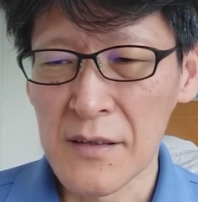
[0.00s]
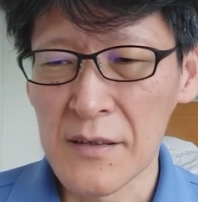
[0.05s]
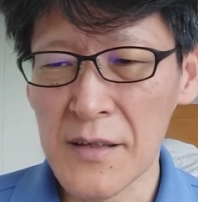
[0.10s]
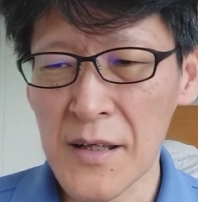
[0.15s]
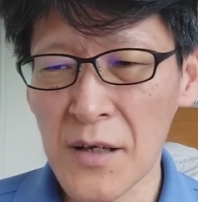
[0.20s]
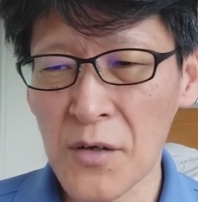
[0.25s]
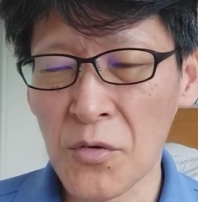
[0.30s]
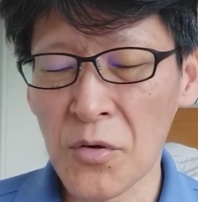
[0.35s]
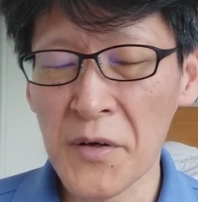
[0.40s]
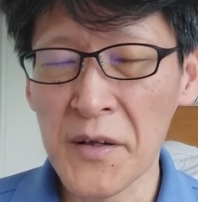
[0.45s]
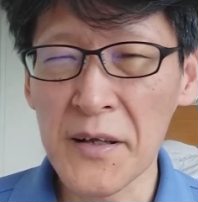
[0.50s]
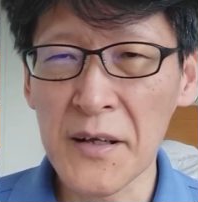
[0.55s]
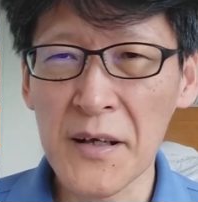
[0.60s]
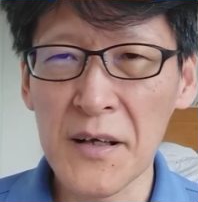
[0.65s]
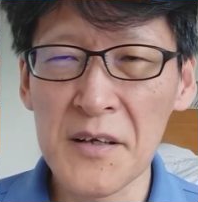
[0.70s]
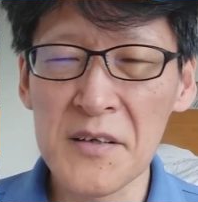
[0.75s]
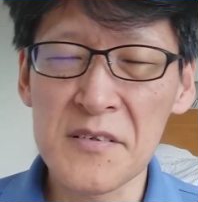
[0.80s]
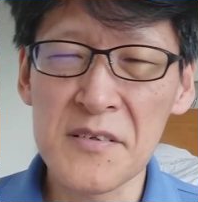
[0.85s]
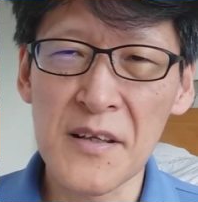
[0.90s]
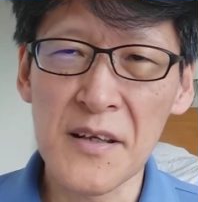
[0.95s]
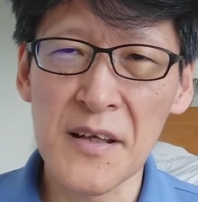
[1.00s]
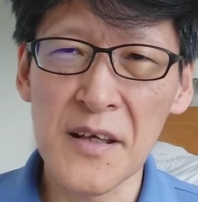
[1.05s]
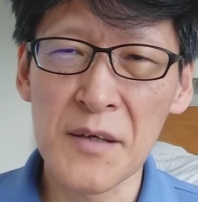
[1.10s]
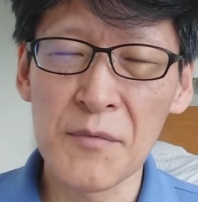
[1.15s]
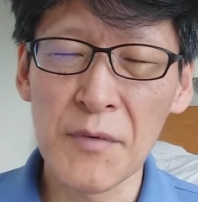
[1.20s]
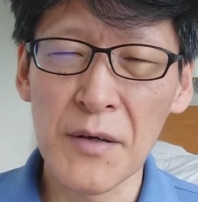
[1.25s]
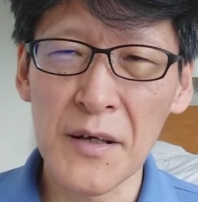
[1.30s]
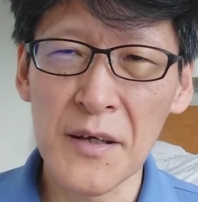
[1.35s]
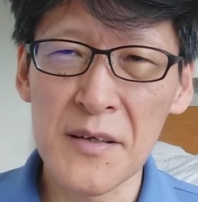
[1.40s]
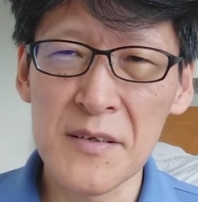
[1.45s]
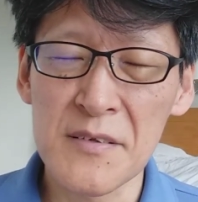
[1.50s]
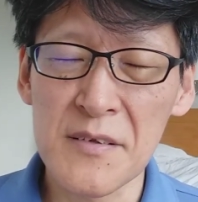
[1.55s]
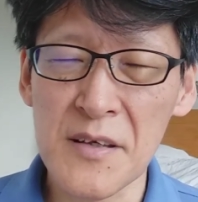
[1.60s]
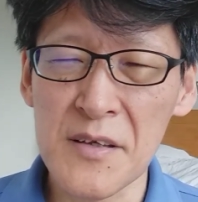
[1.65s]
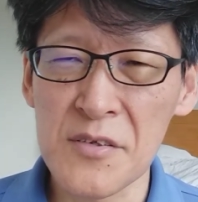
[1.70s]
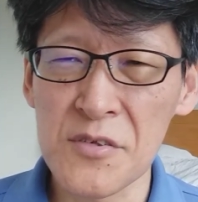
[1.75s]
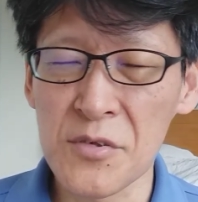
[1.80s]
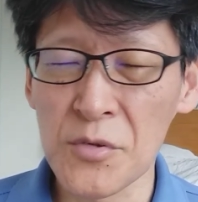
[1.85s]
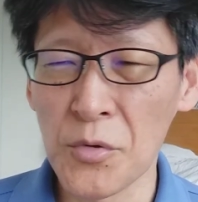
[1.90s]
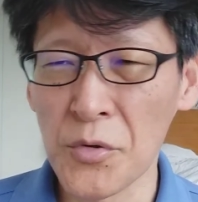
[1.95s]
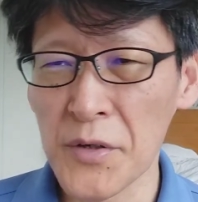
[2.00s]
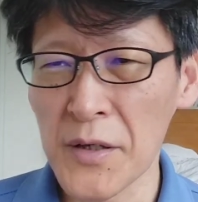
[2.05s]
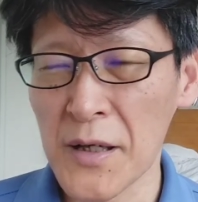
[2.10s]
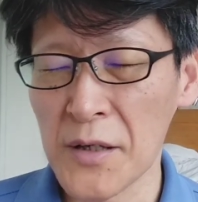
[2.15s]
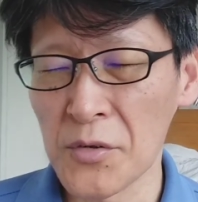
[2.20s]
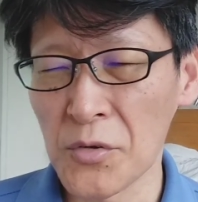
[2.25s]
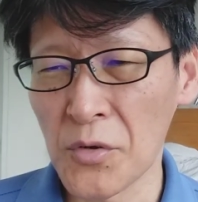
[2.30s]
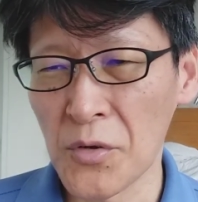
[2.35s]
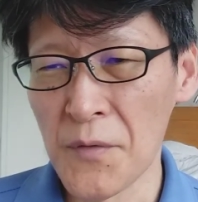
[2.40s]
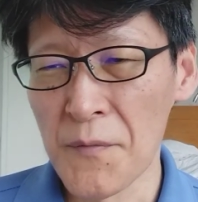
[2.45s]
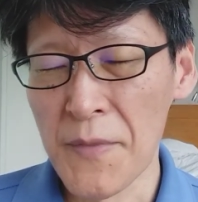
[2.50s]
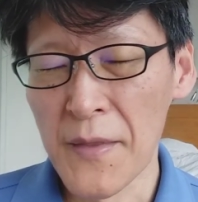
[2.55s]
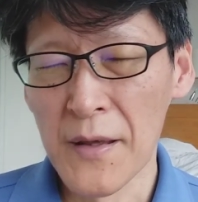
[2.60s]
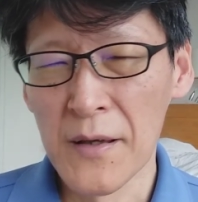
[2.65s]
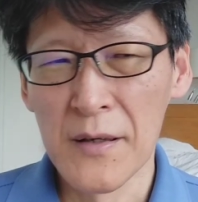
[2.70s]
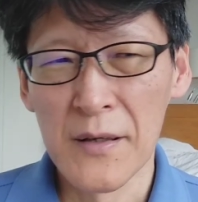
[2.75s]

で、これに関してね、今現在すごいあの、